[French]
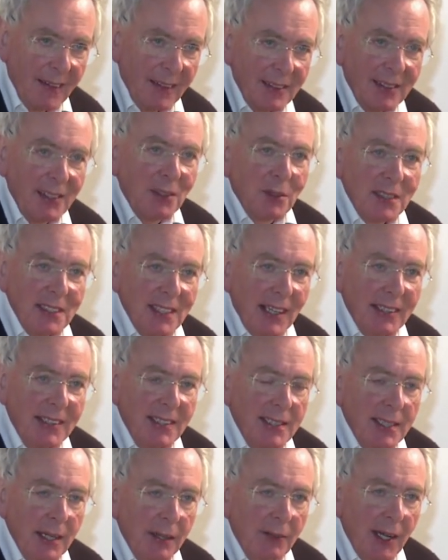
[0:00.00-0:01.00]
Sinon les
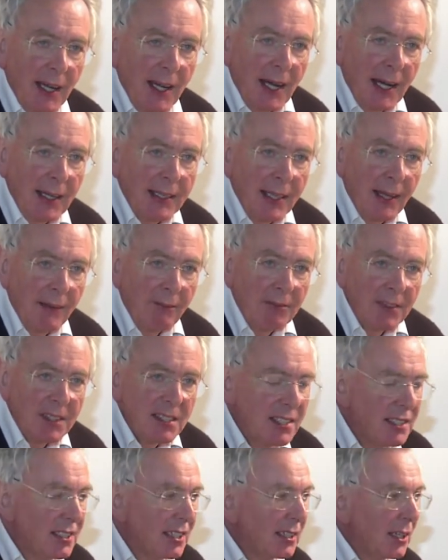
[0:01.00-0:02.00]
artistes serviraient à rien
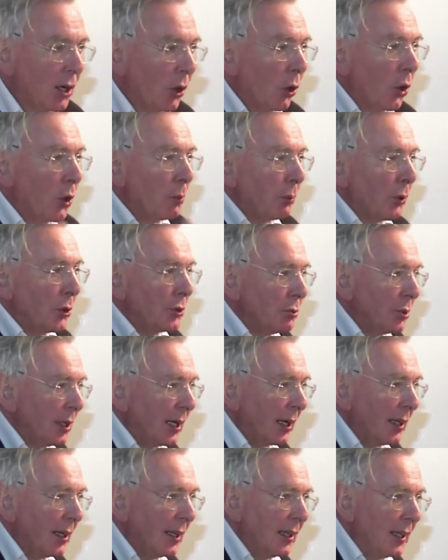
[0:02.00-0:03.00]
si c'était
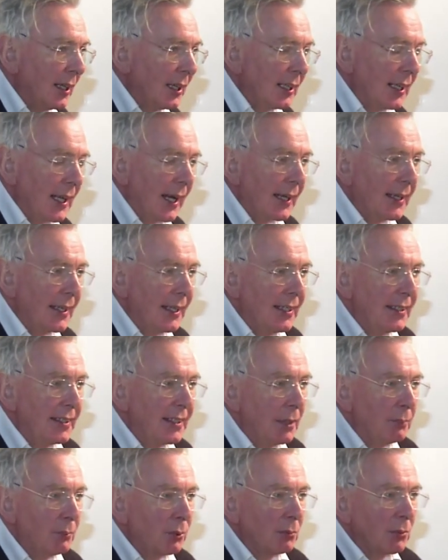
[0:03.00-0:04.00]
reproduire la
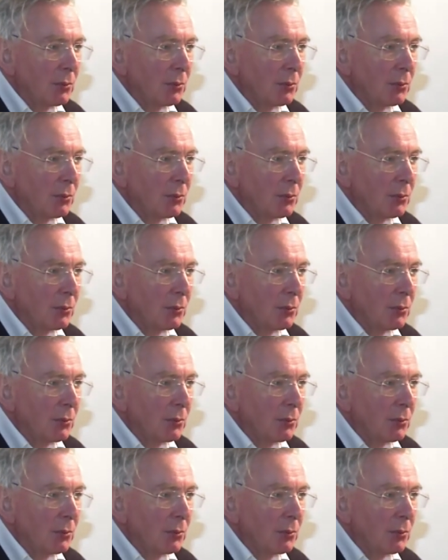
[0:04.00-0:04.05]
réalité pour